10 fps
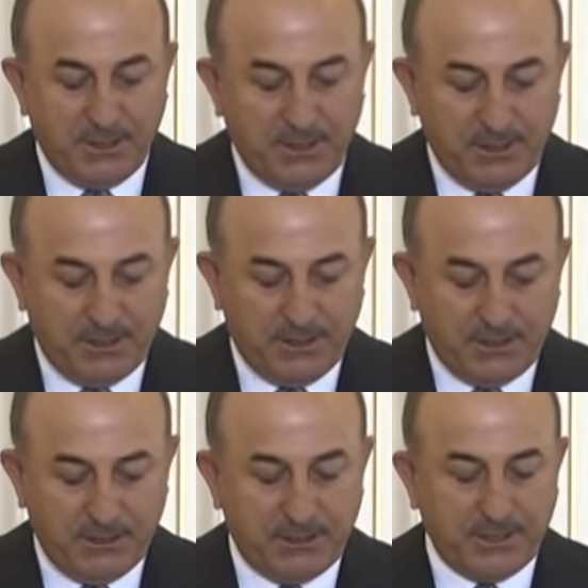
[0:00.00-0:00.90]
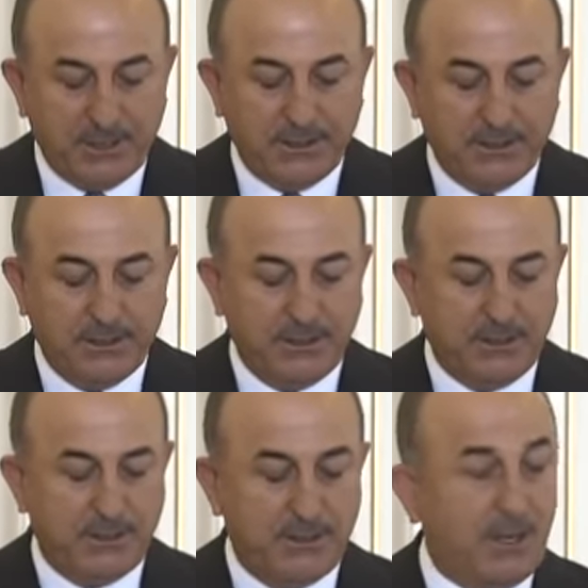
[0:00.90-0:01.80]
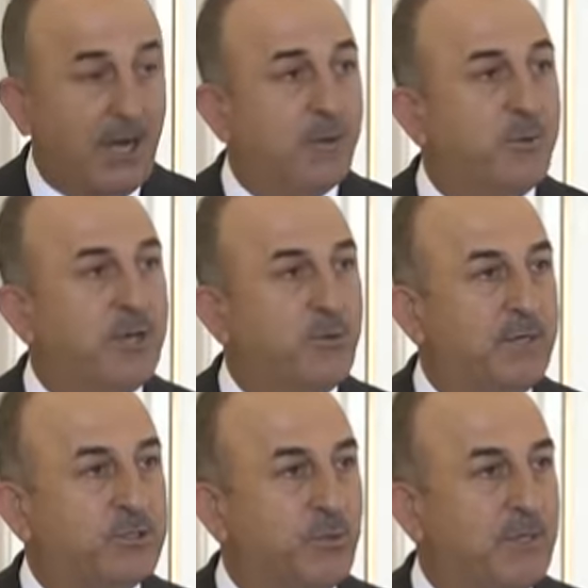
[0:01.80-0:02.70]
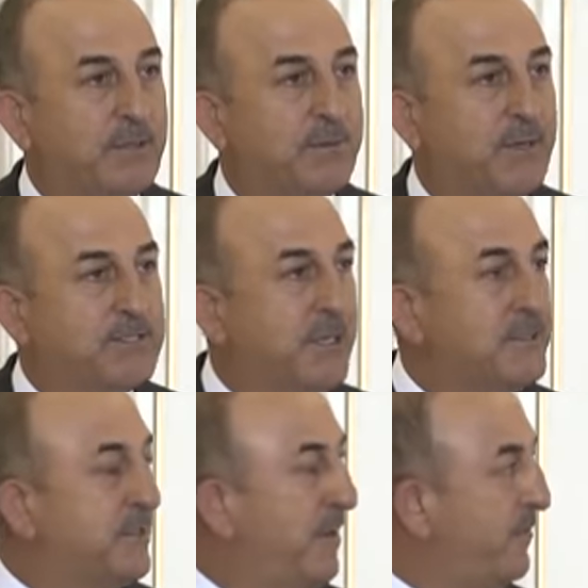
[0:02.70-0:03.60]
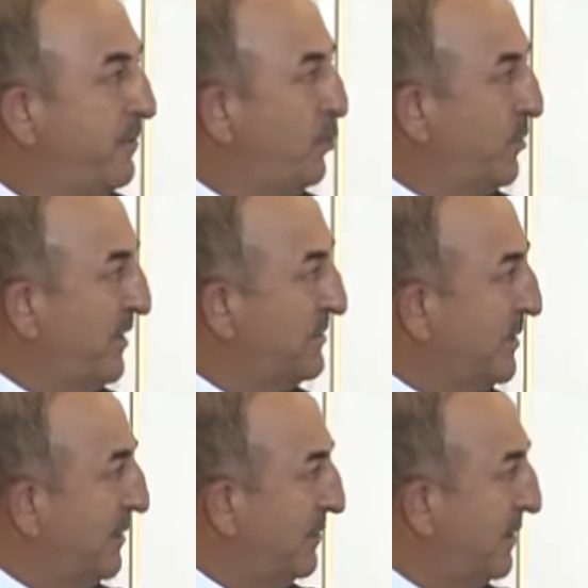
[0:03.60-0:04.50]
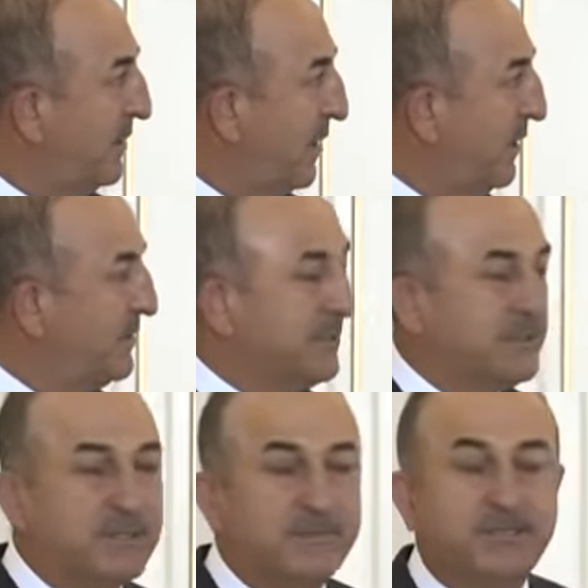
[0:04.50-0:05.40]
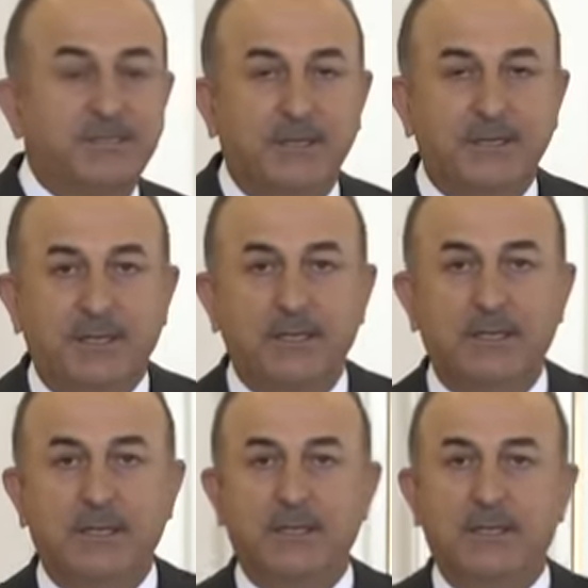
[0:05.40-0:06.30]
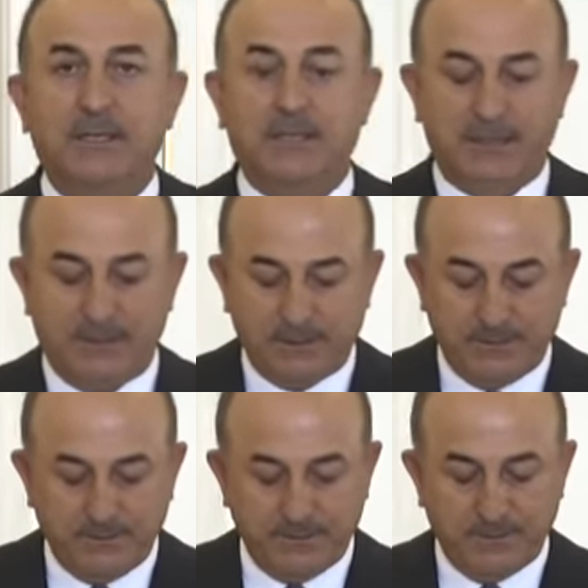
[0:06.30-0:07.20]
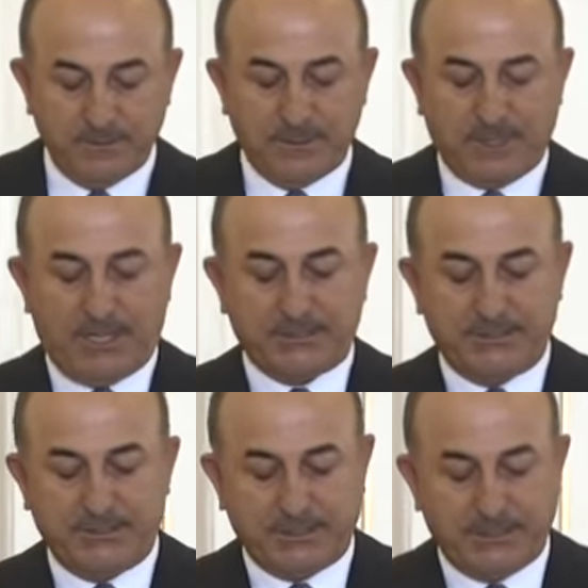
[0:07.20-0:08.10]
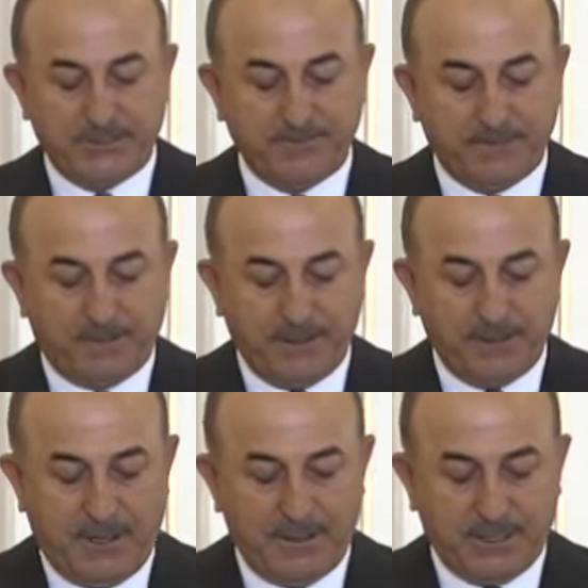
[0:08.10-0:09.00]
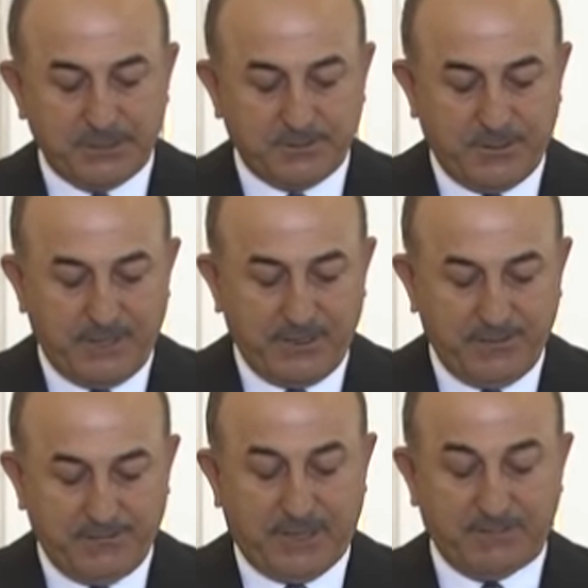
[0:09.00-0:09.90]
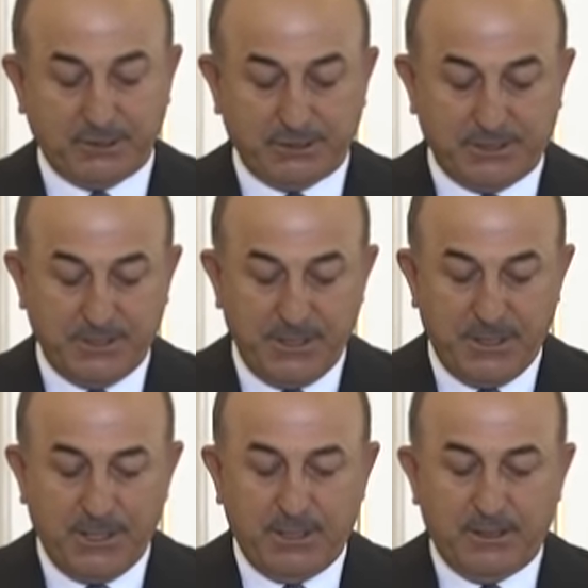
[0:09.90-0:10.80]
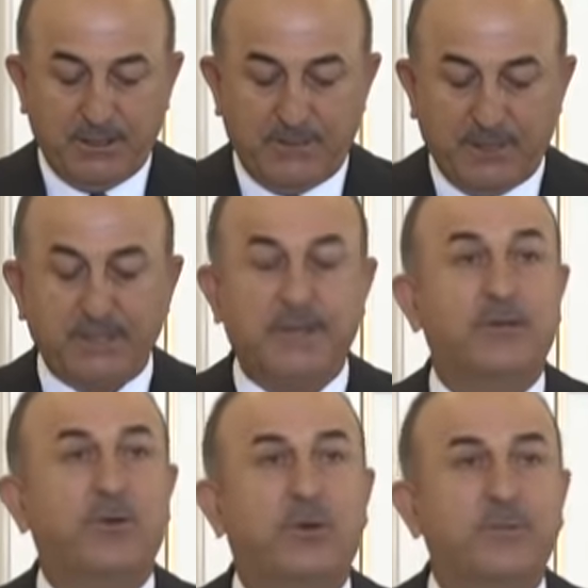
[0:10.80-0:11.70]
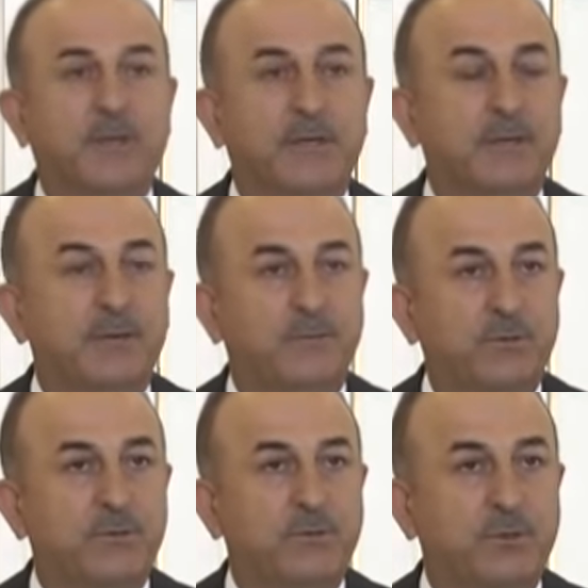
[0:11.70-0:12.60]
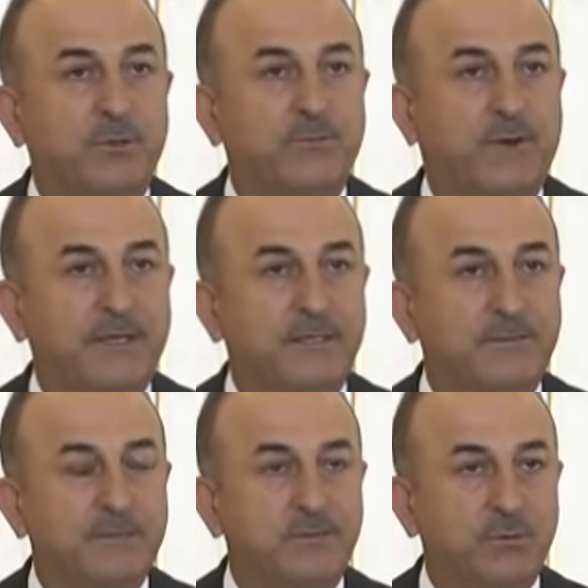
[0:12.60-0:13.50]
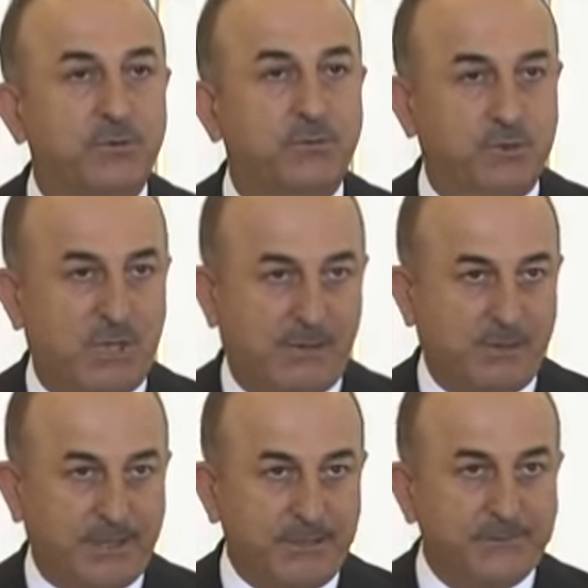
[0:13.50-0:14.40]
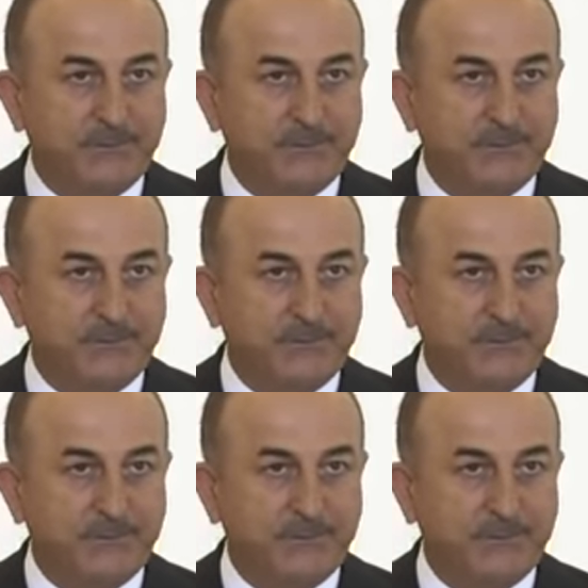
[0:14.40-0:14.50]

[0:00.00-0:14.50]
e, yine e, AB üyesi olan Macaristan ve Bulgaristan'la ayrıca Sırbistan'la e, e, karşılıklı e, anlaşmaya varmıştık. E, ben inanıyorum ki bu bugün vardığımız bu mutabakat